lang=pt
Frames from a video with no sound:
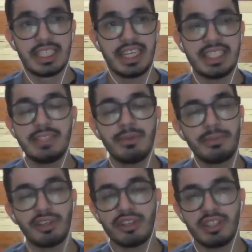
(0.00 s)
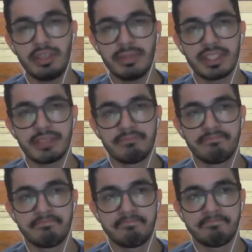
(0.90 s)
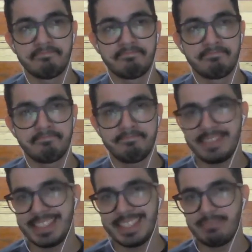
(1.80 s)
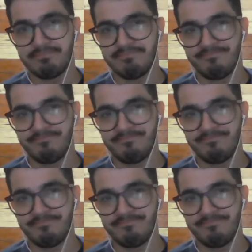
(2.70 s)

E assim o episódio termina. Sim.